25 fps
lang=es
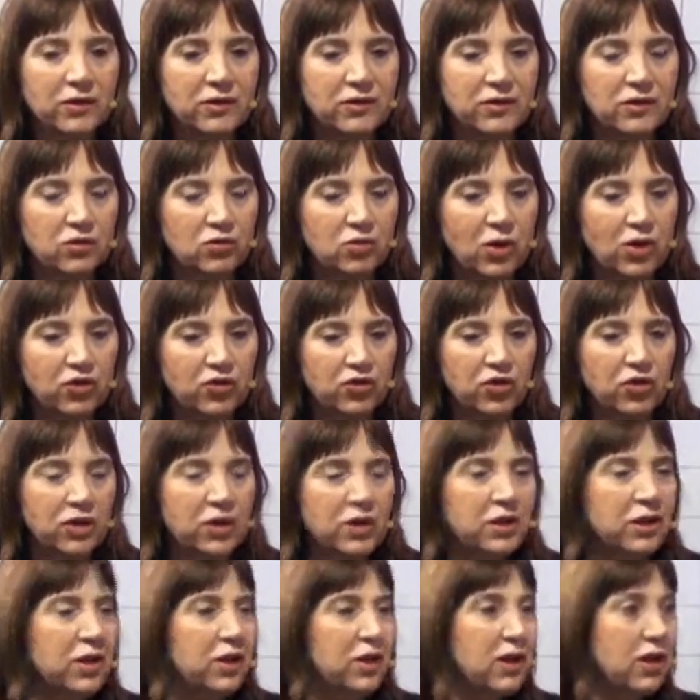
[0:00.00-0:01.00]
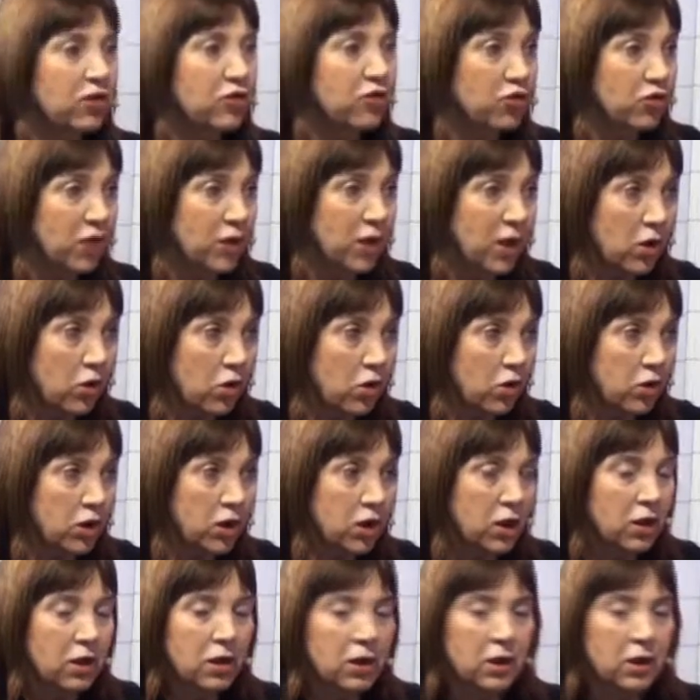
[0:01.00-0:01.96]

situación que tiene la ciudad hoy